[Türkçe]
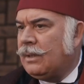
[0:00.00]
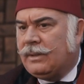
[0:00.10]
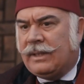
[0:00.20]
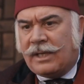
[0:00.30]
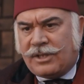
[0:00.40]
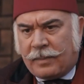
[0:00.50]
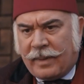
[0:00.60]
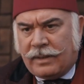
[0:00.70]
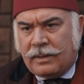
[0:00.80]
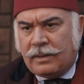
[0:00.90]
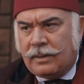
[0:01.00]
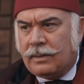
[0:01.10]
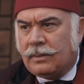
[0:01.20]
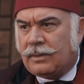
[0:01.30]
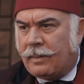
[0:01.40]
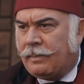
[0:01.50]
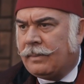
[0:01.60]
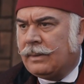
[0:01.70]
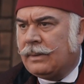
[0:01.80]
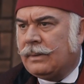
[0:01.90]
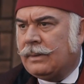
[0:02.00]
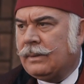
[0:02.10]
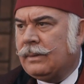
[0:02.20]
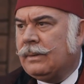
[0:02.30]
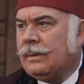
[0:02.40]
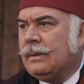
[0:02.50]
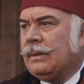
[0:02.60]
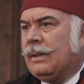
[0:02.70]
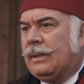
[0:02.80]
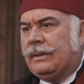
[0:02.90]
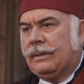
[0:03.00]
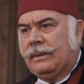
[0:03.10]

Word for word: Dikkat çekmeyin. Tamam? Hadi.